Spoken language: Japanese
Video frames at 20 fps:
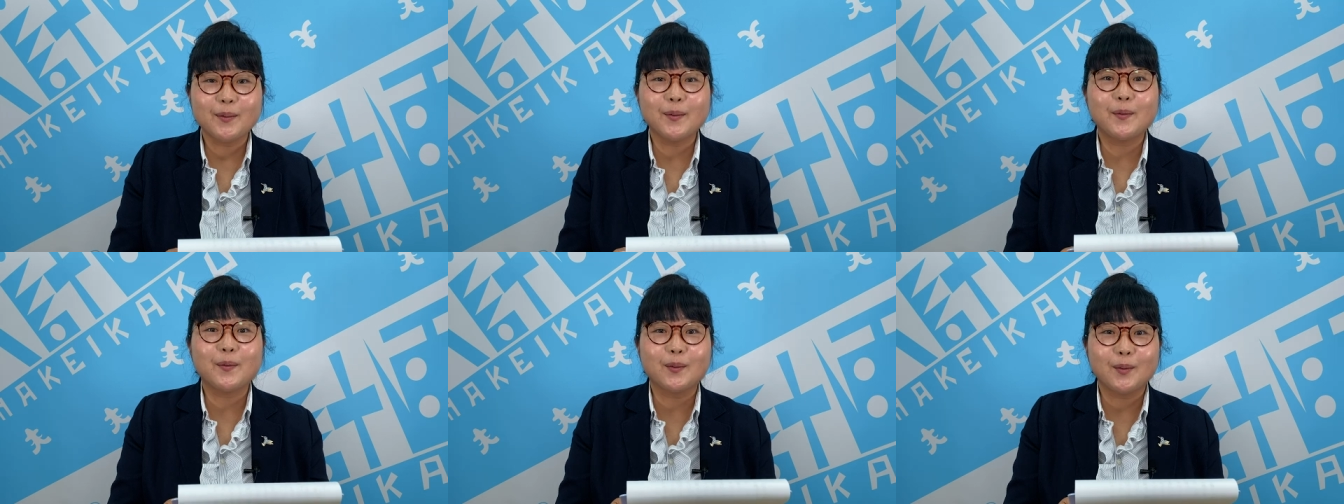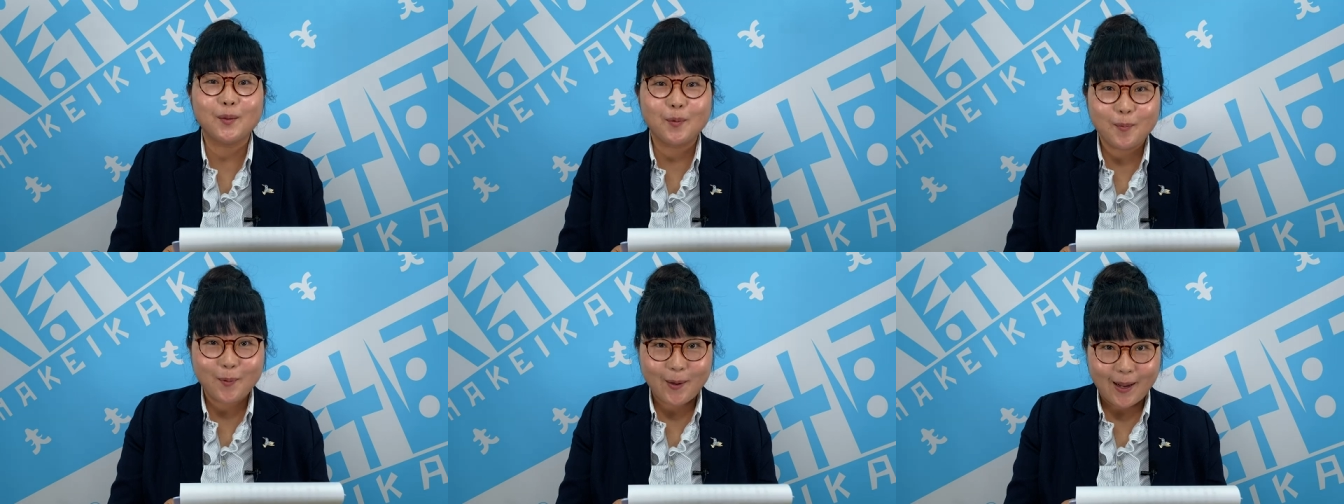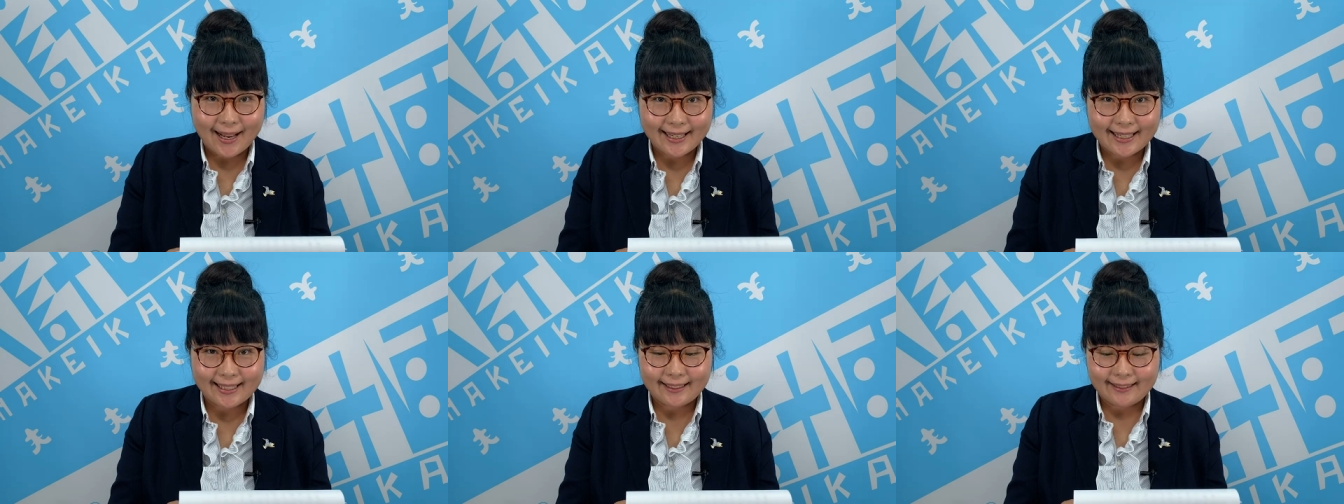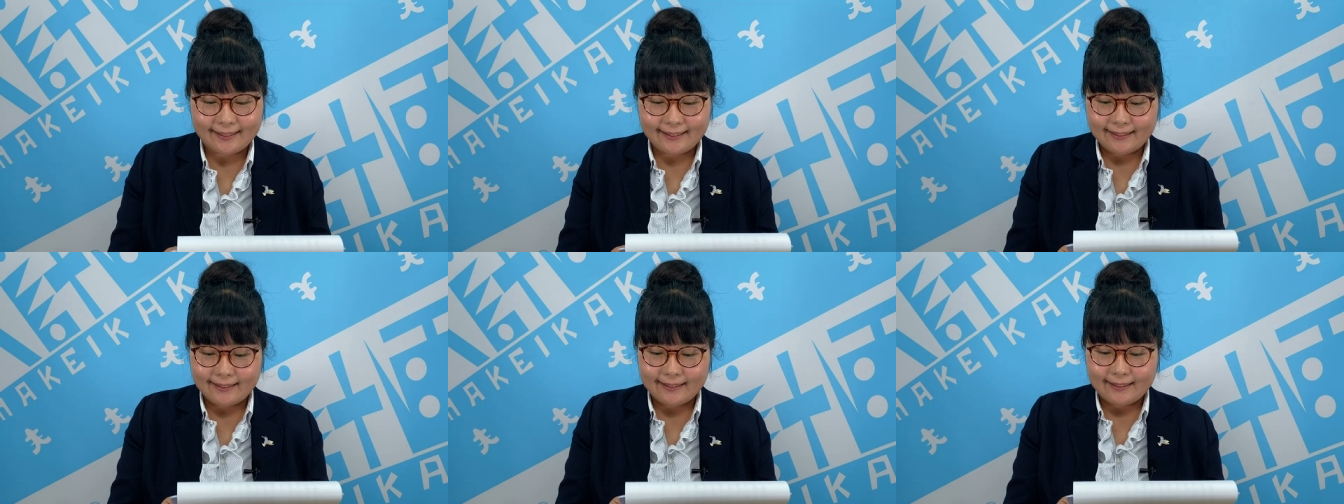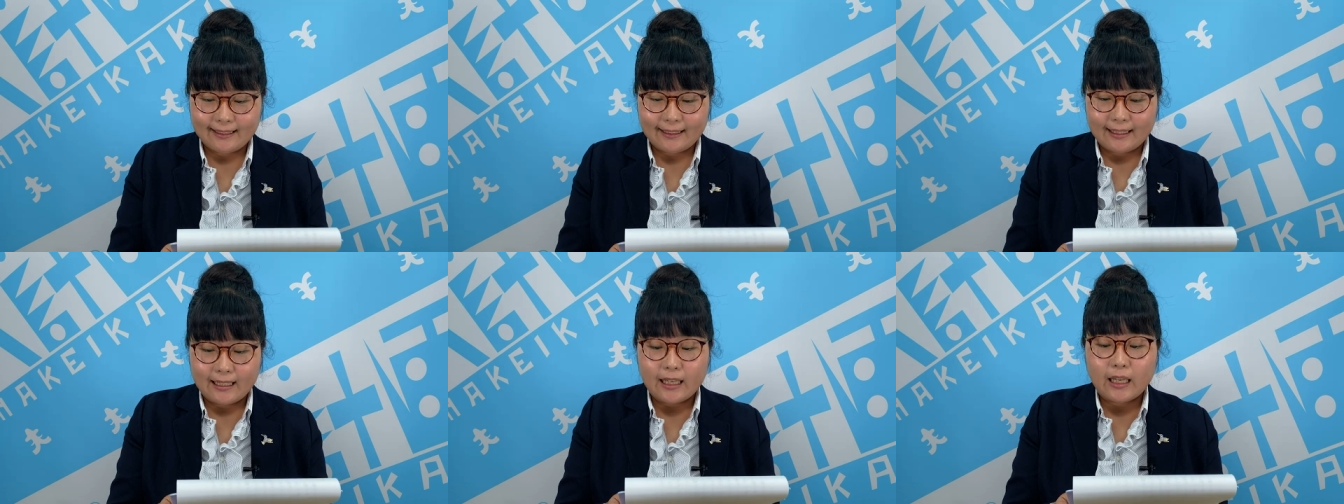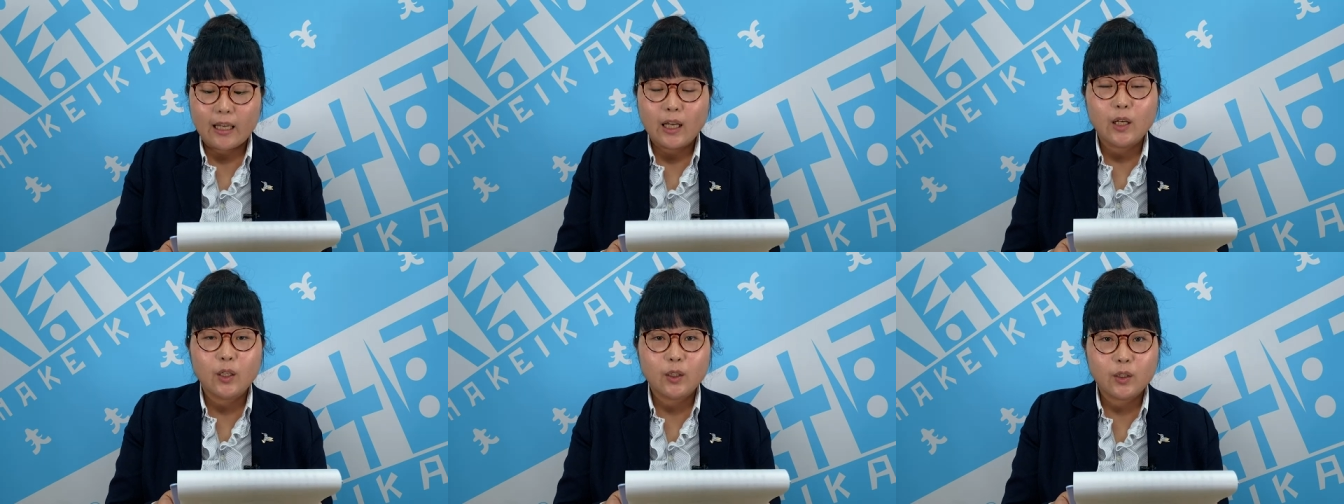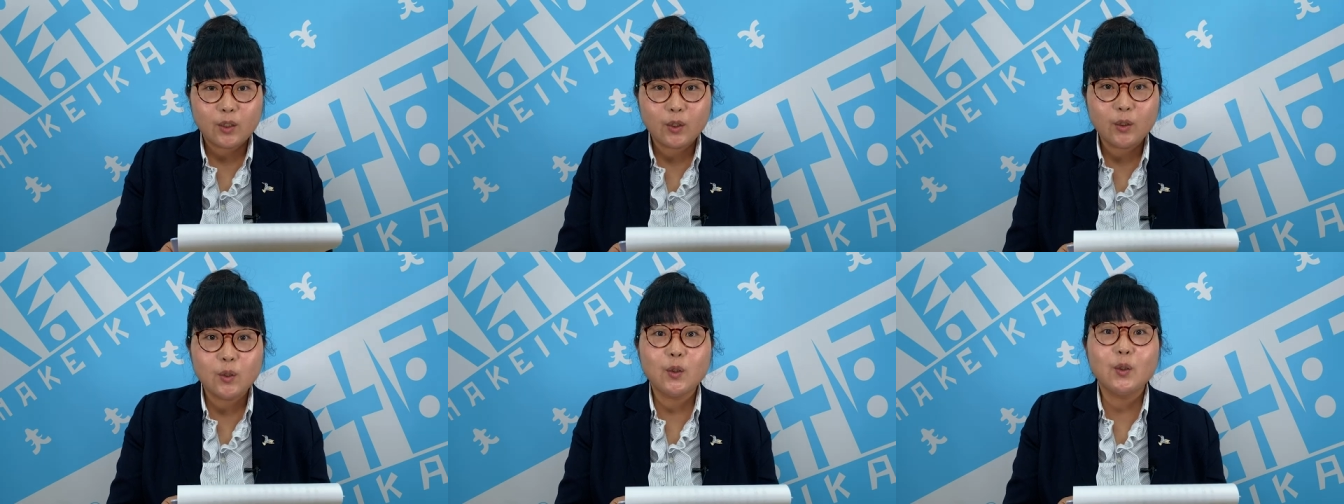うこともあり、
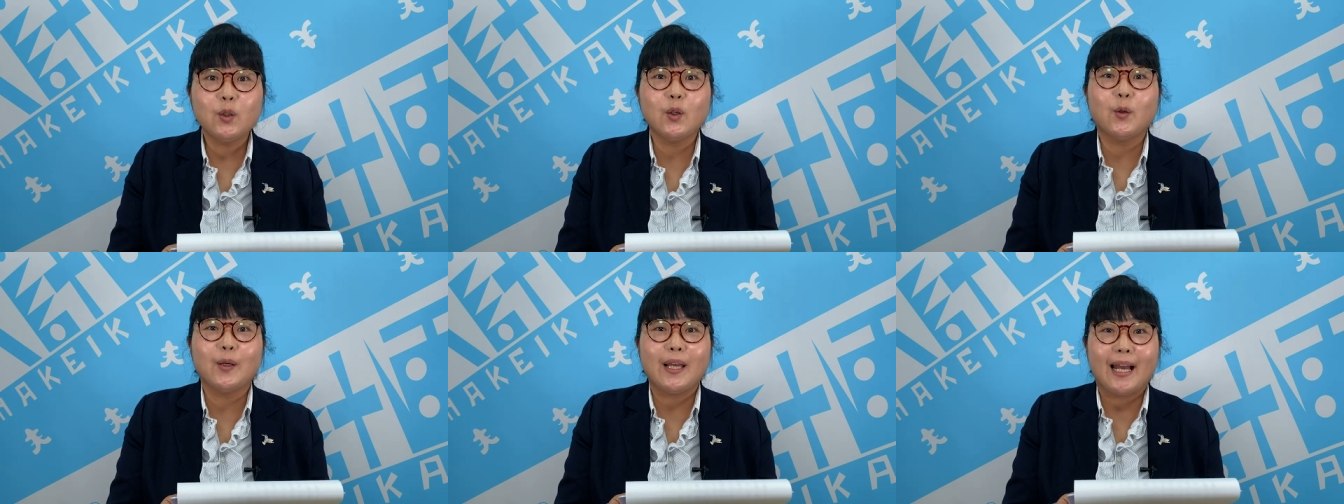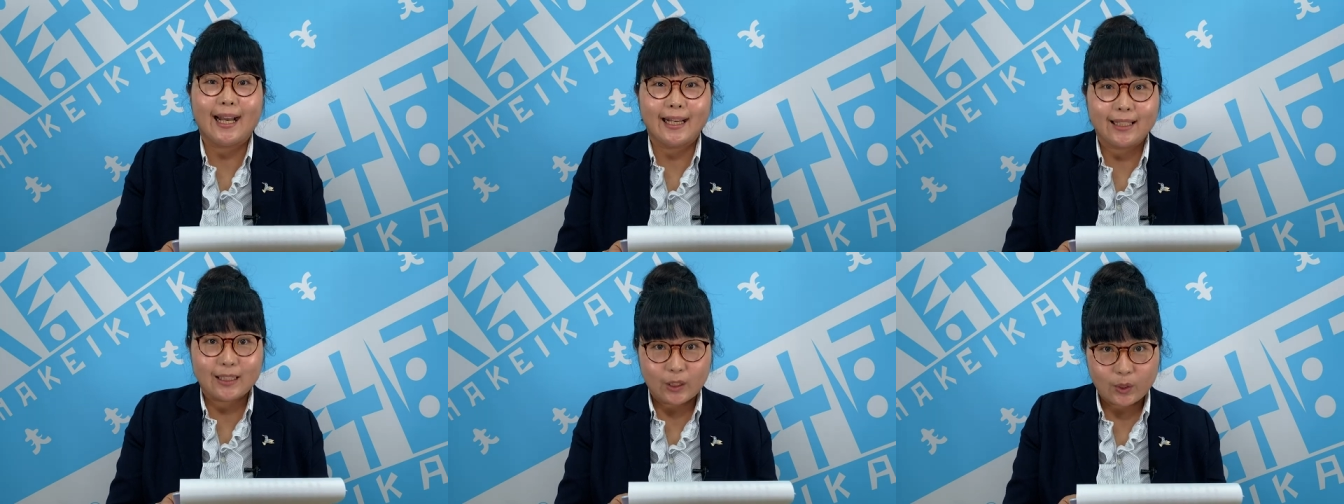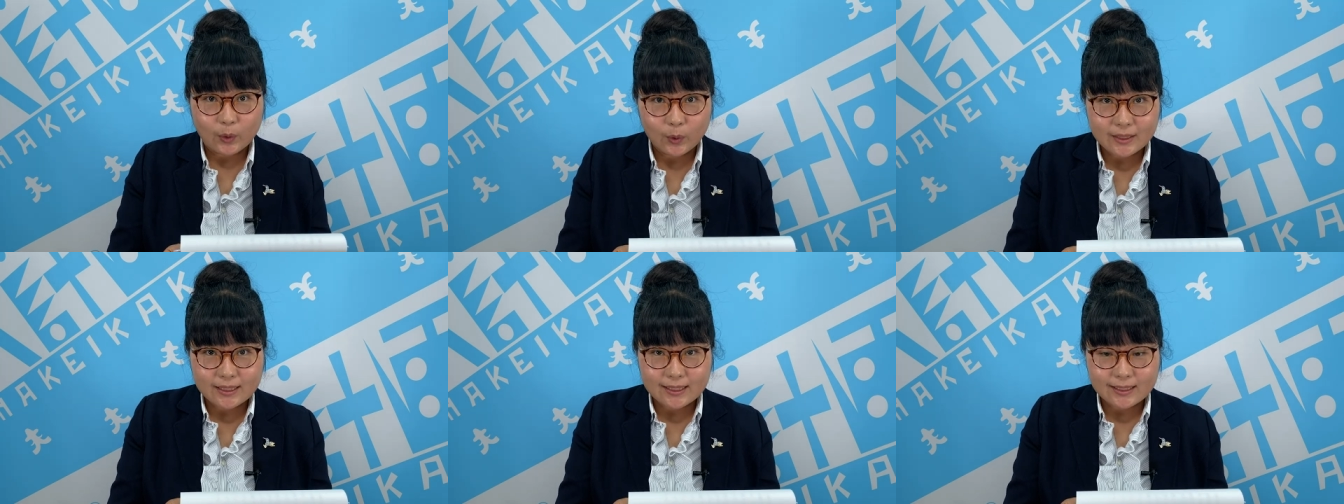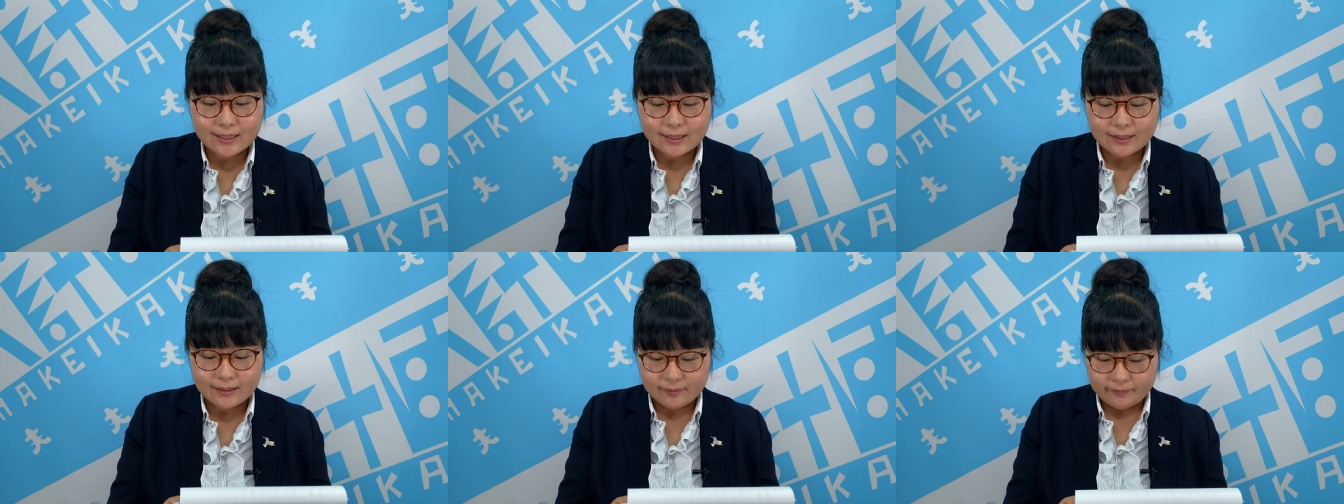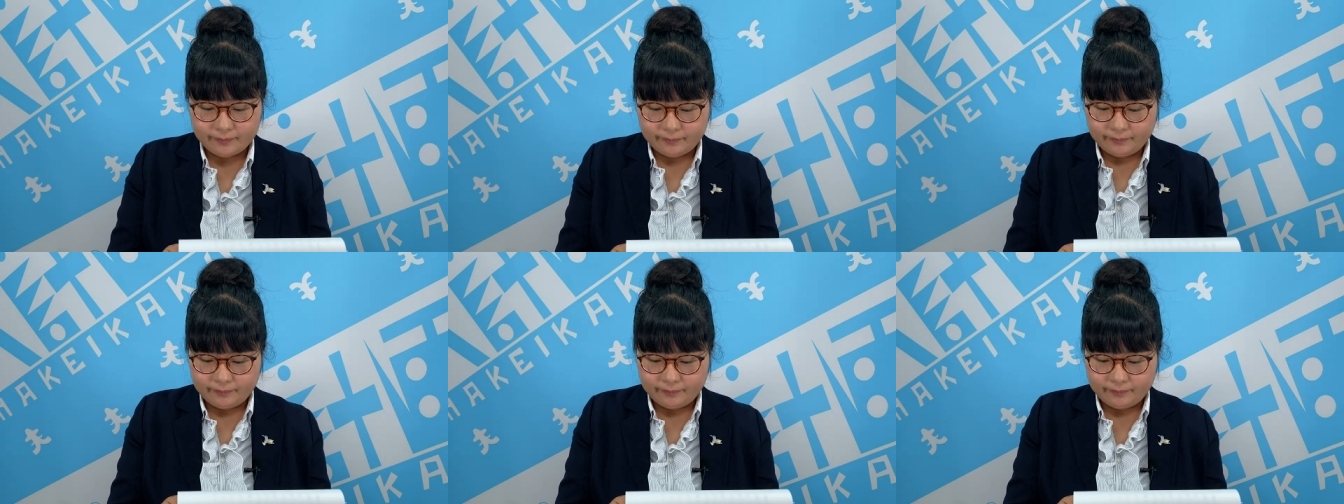給与や休日、